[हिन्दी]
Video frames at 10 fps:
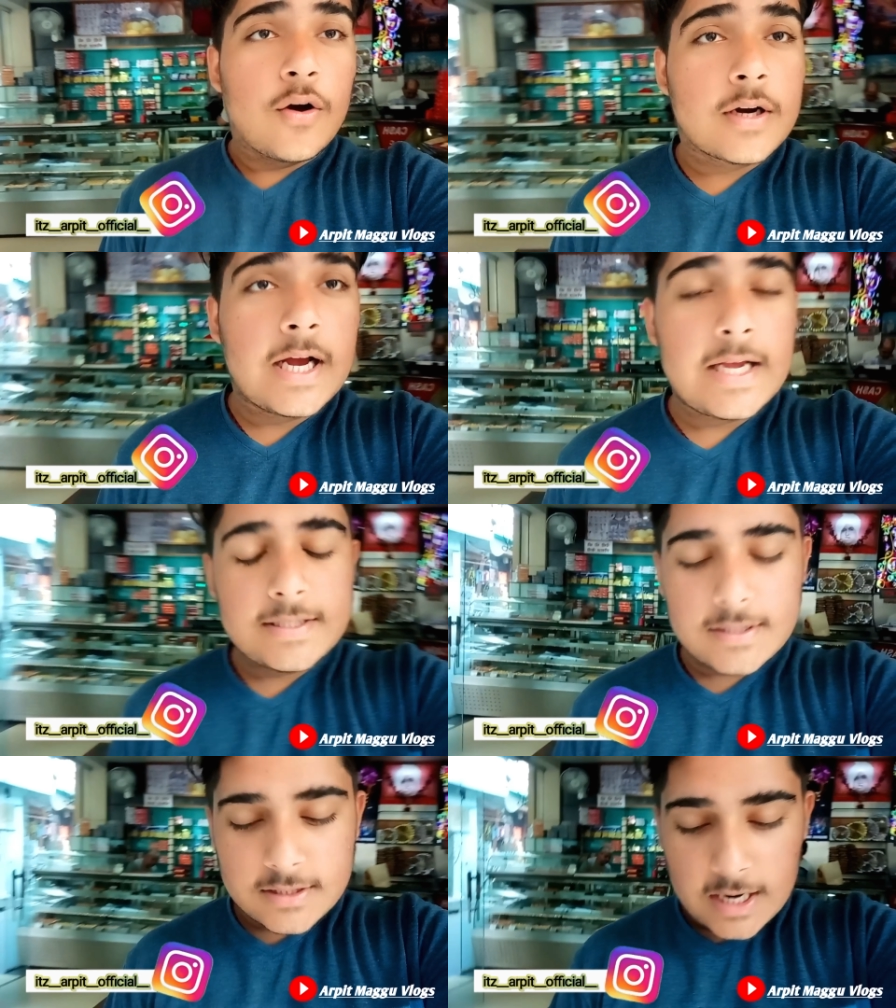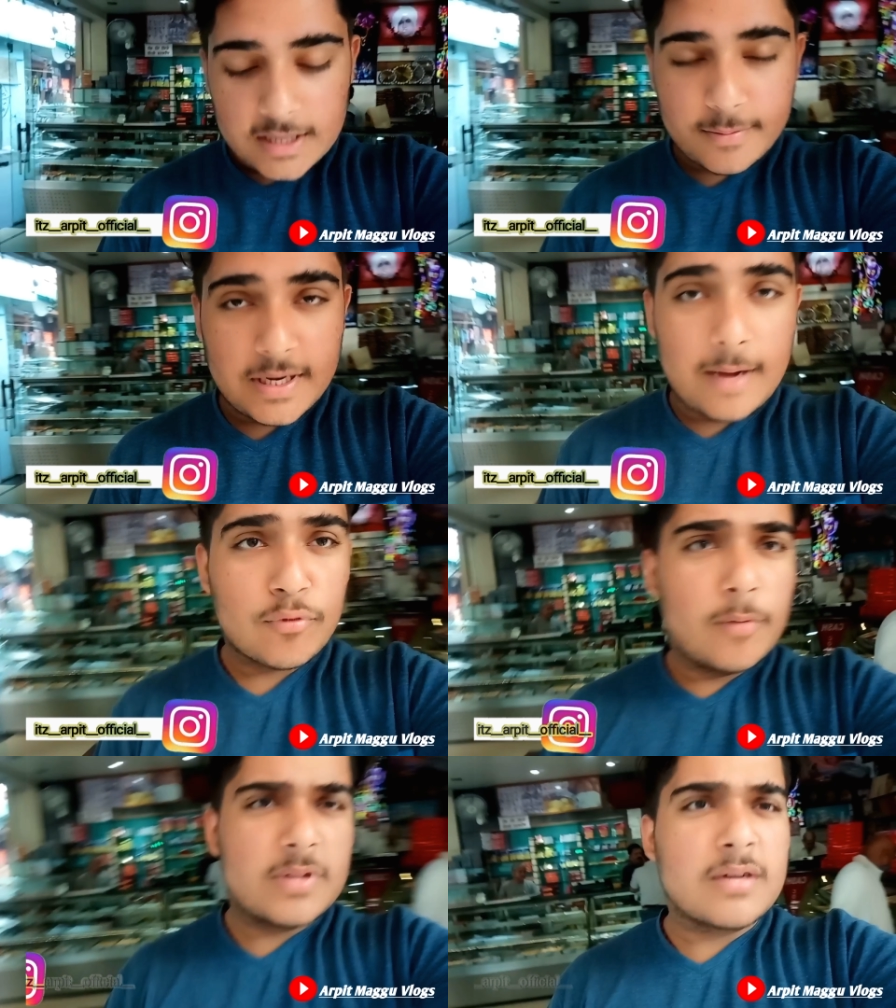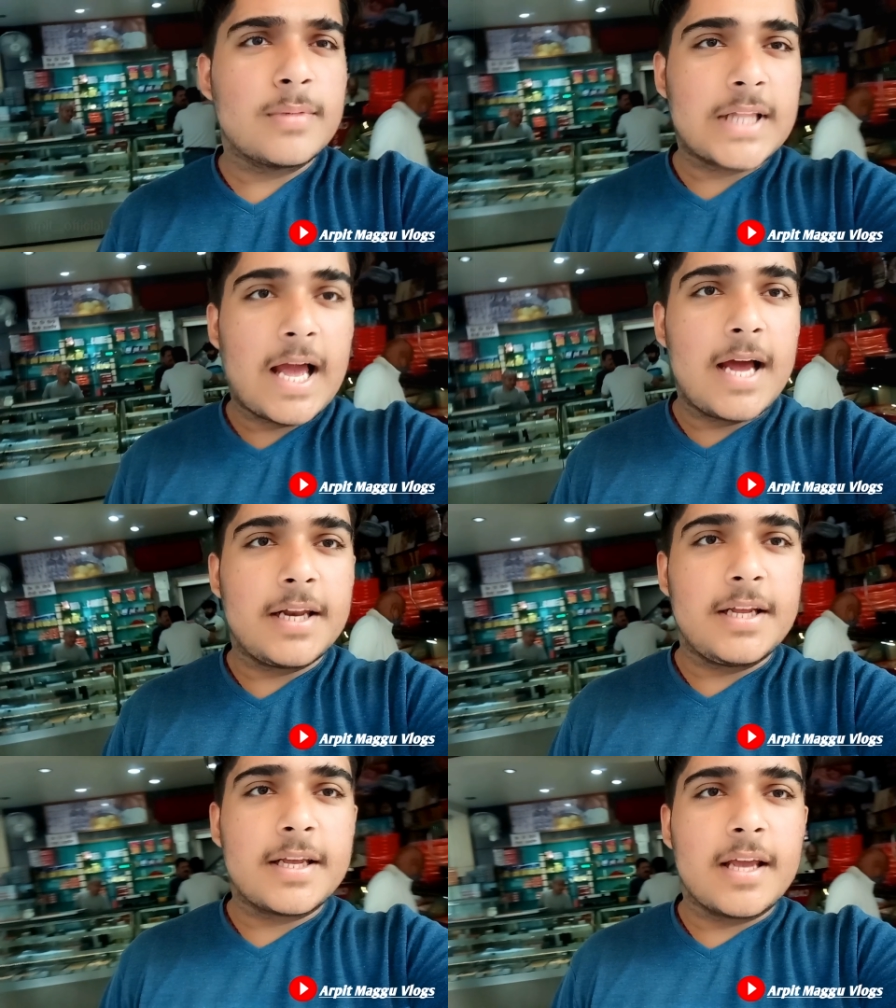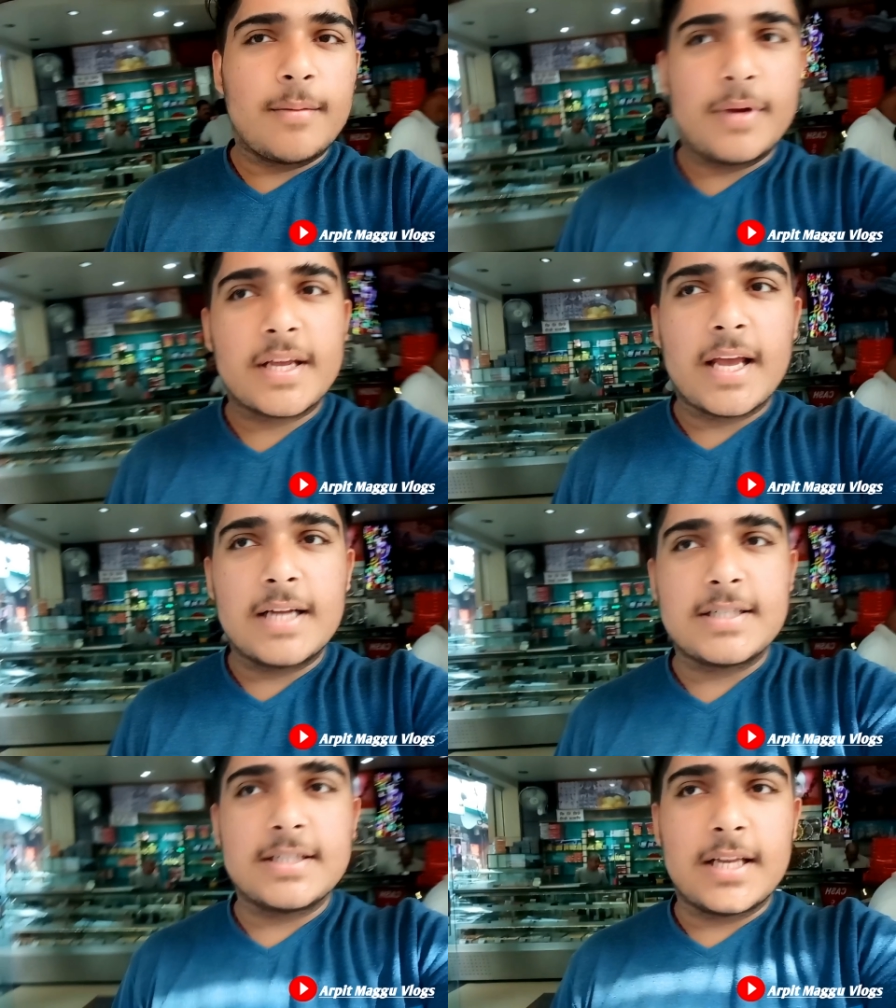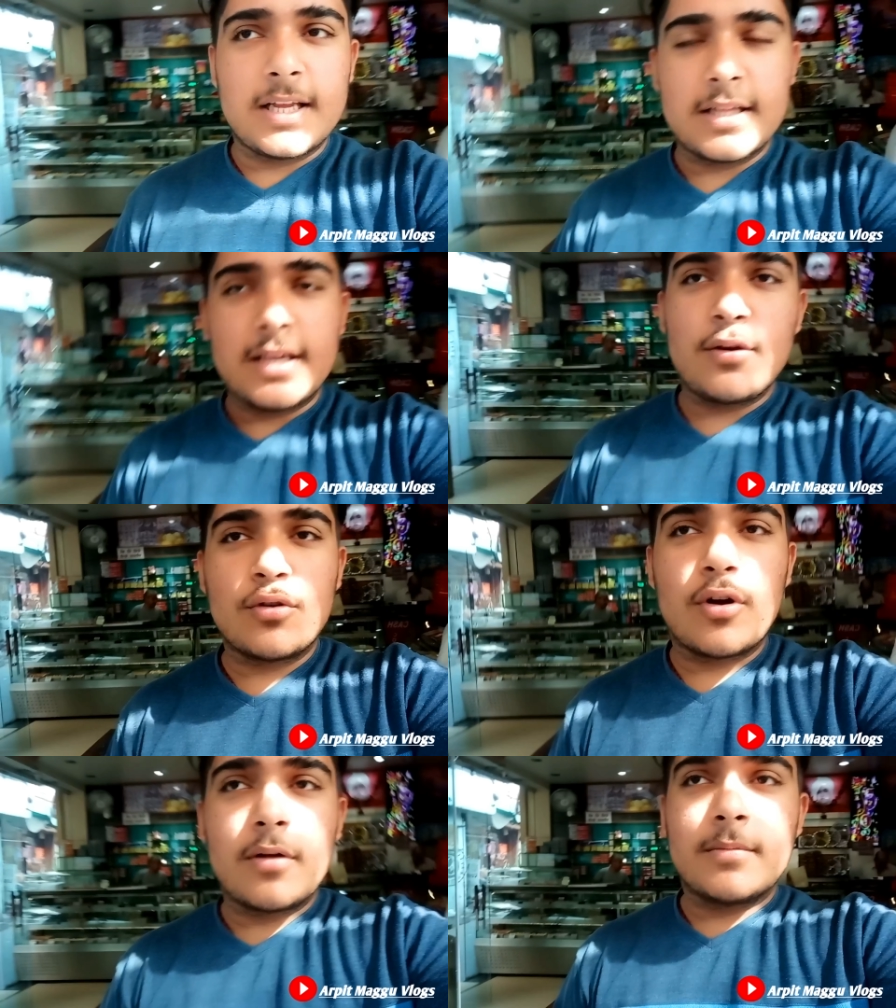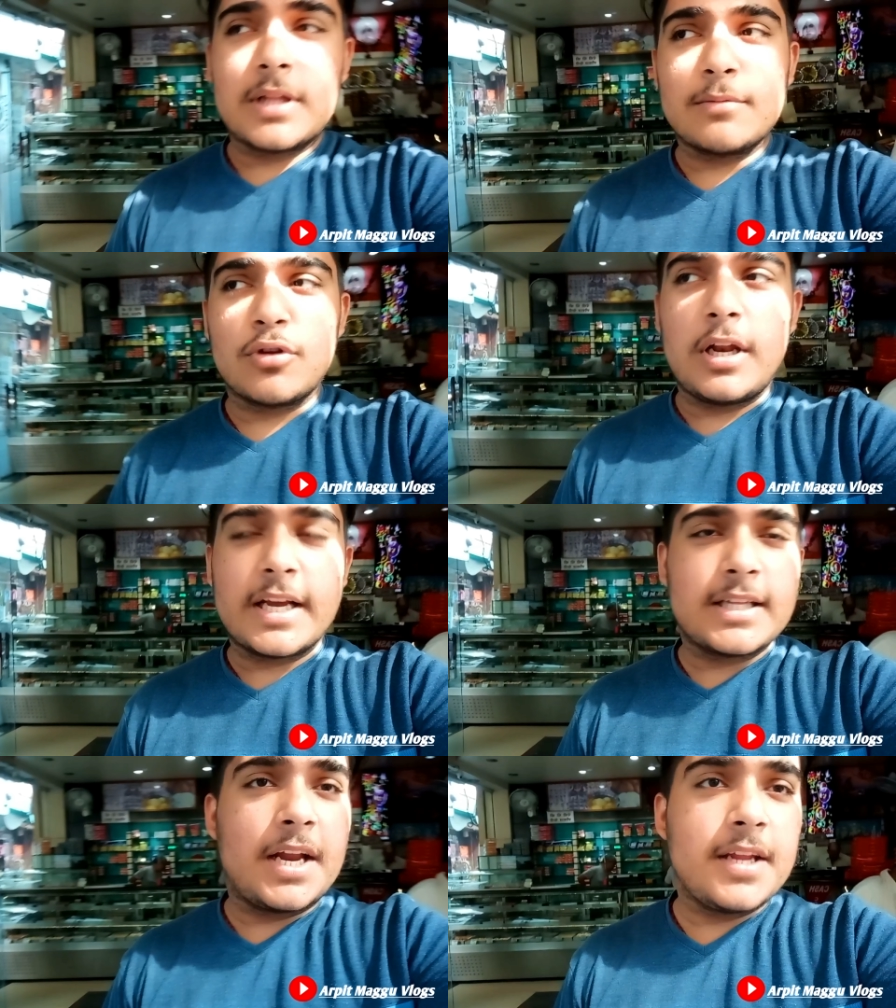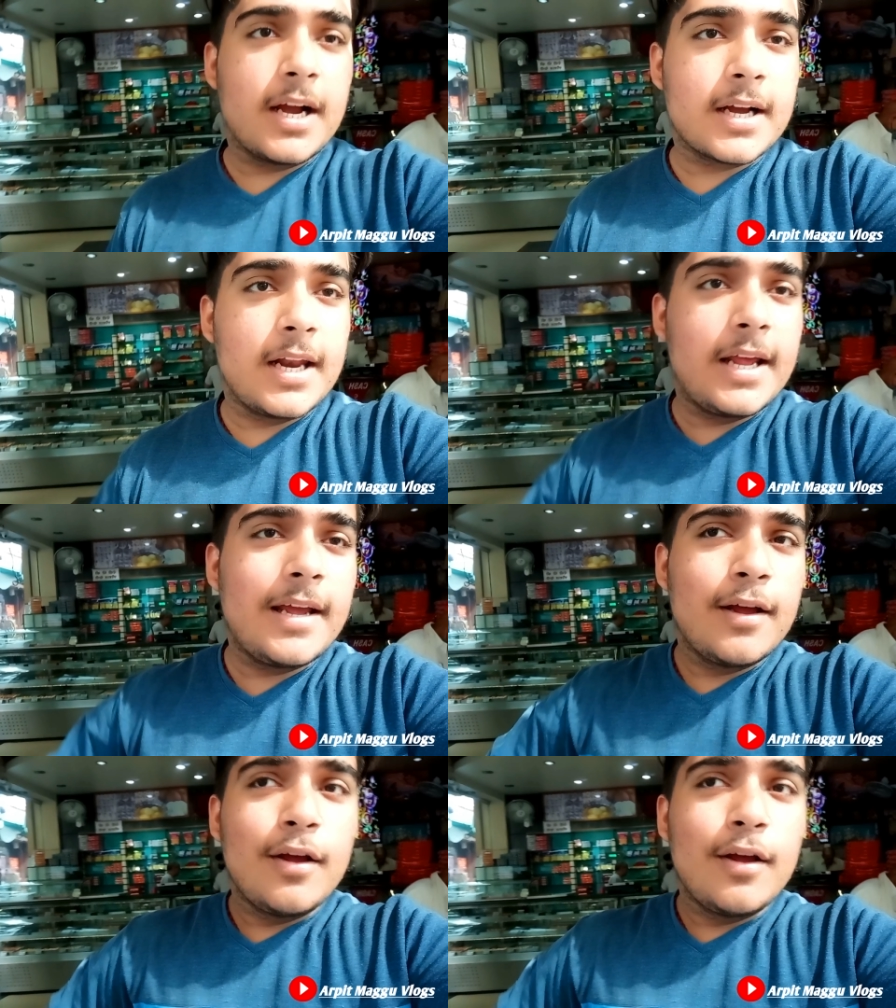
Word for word: और गाइज़ शायद मैंने आपको तक बताया नहीं कि हमने क्या चीज़ ली थी उन्होंने मतलब जो लेके जानी अंकल ने